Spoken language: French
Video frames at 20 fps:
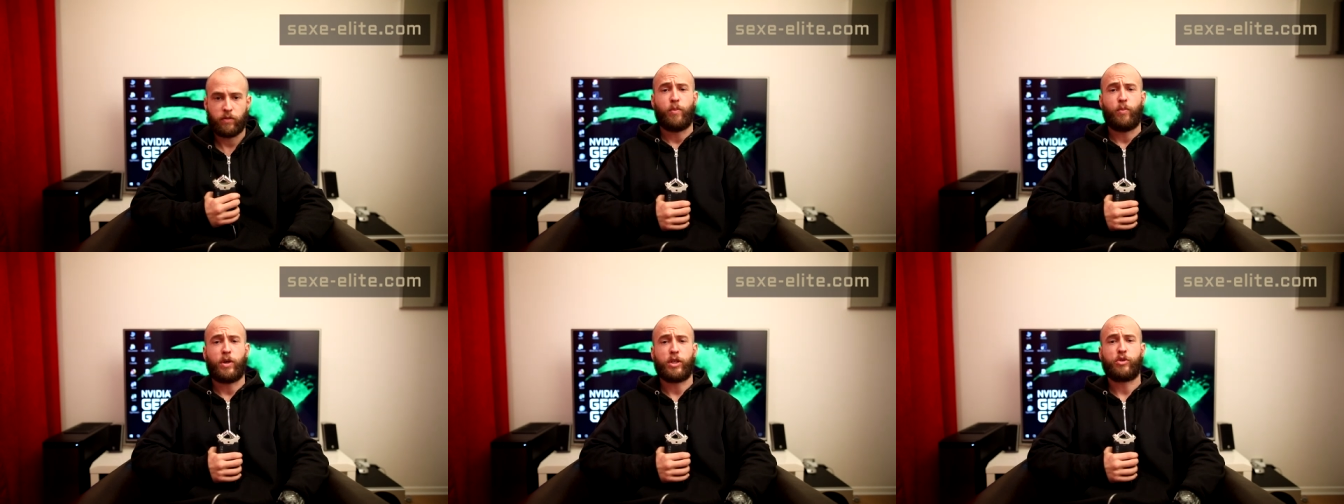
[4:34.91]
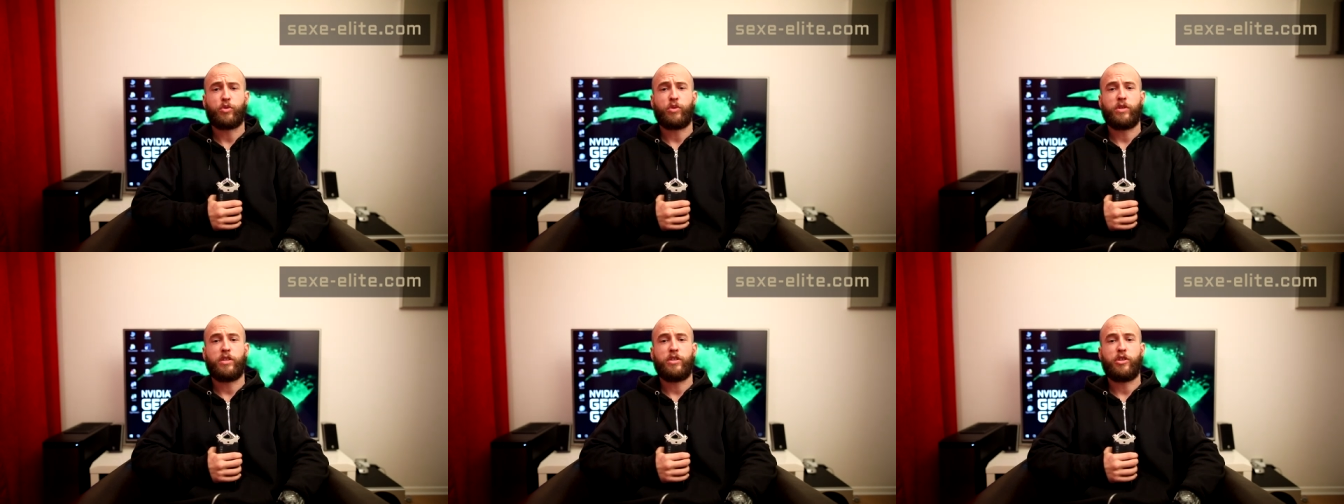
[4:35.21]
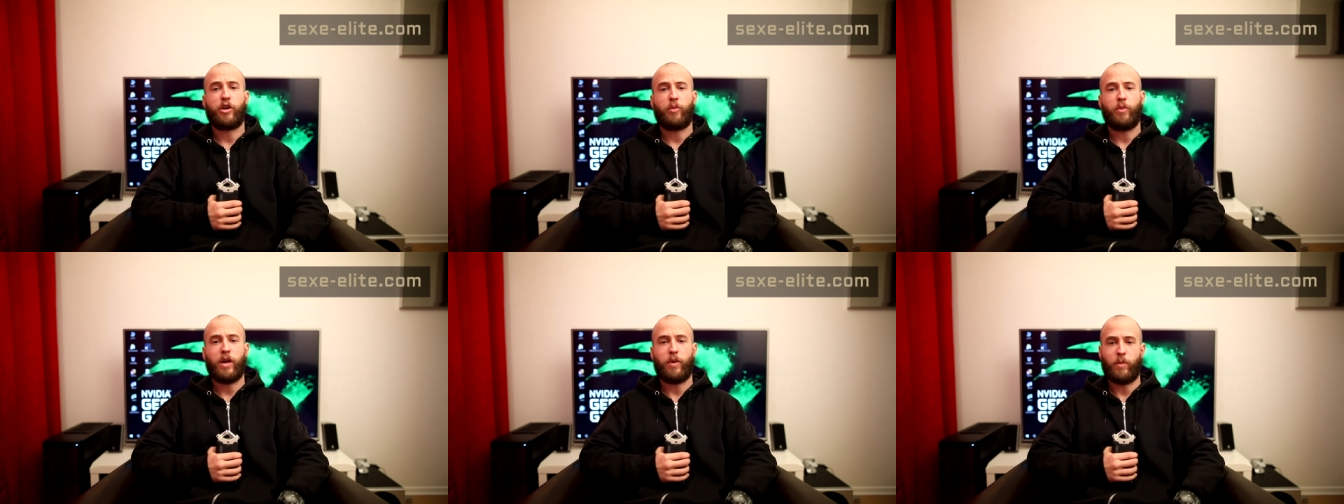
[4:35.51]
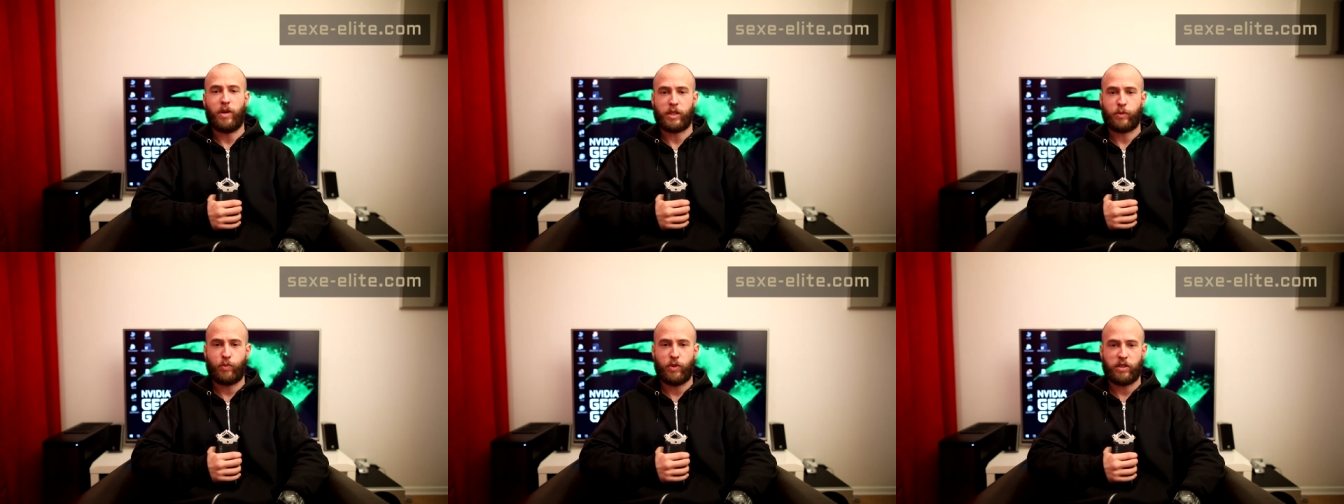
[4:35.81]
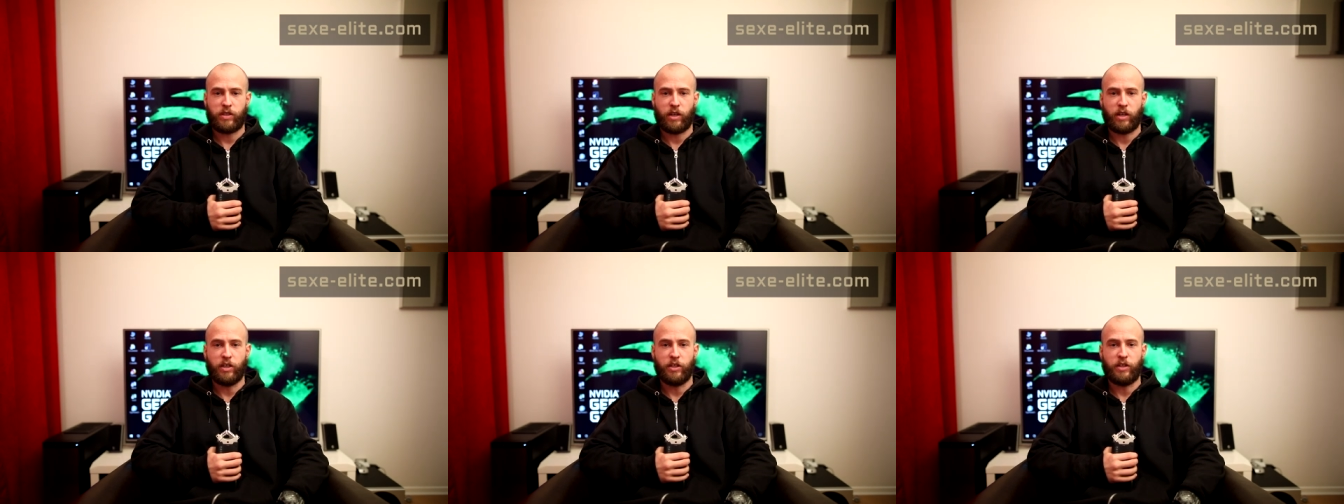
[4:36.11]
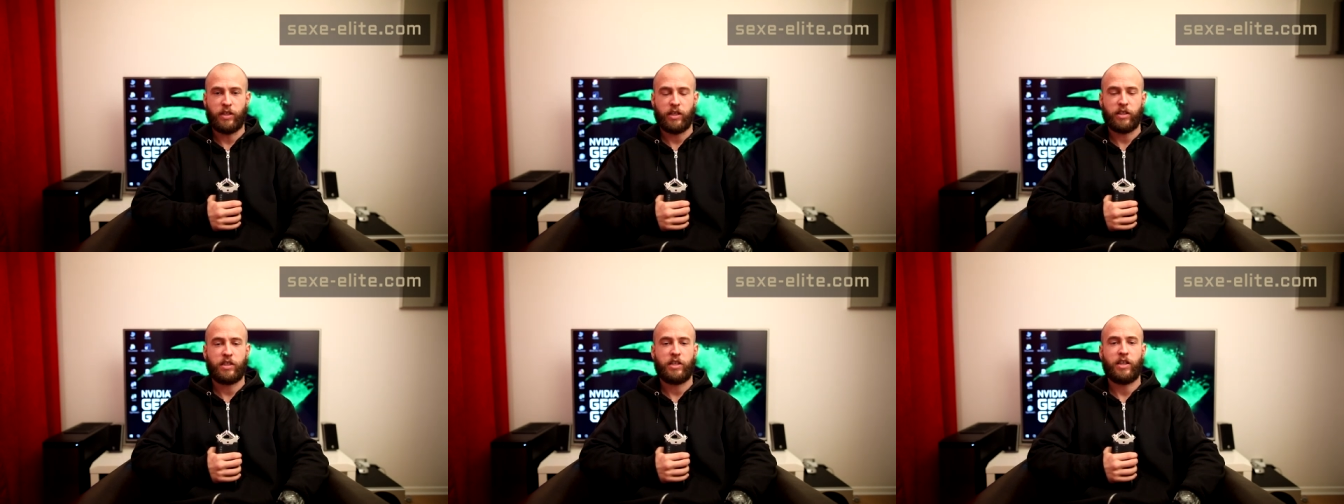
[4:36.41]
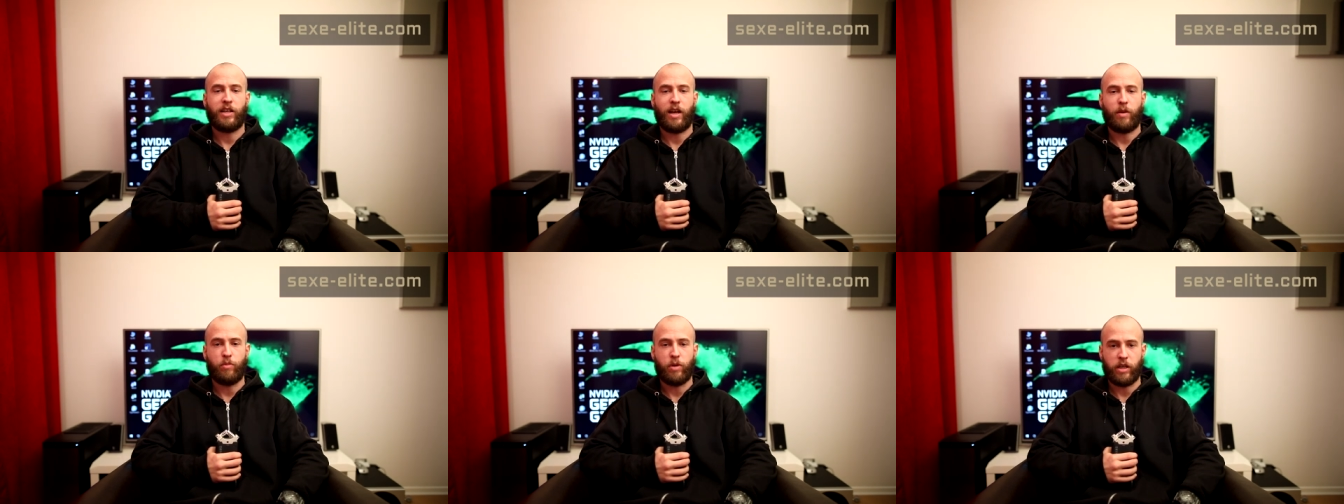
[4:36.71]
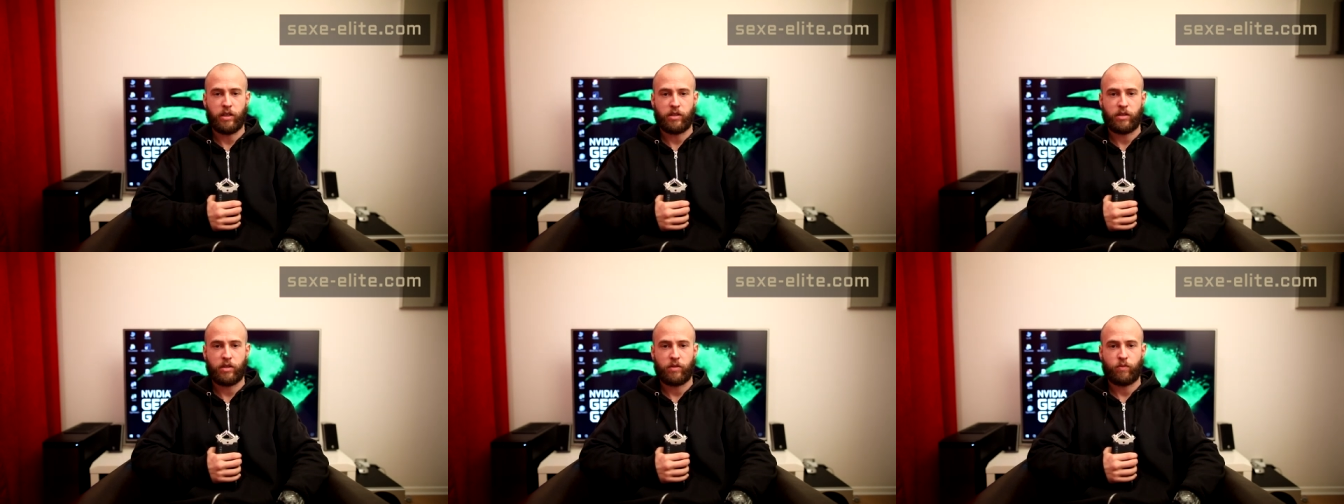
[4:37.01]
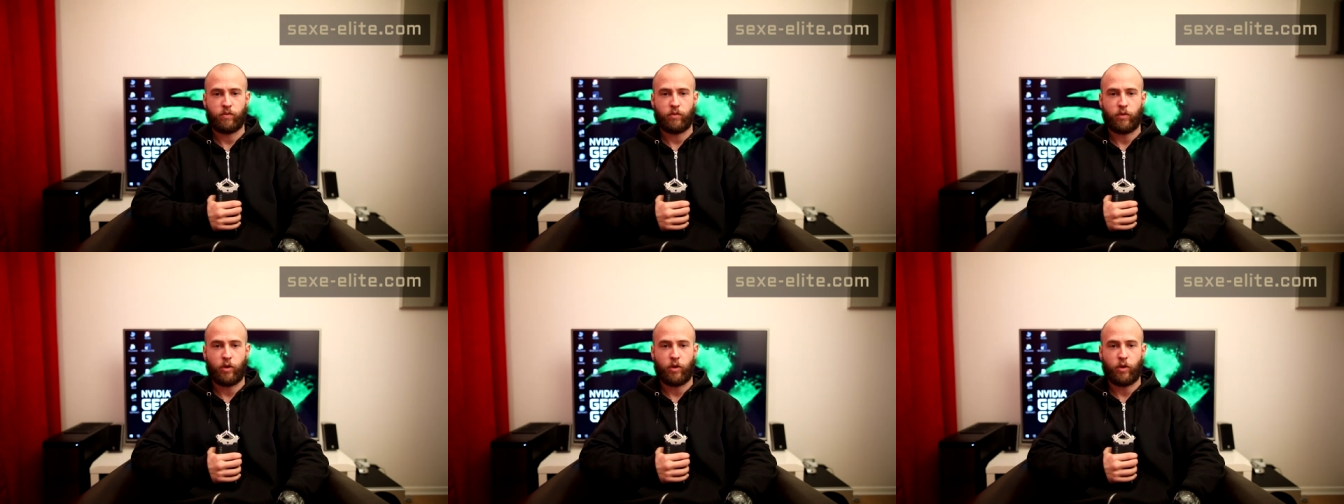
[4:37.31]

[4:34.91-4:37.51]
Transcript: Passons désormais à ma spécialité qui est la baise.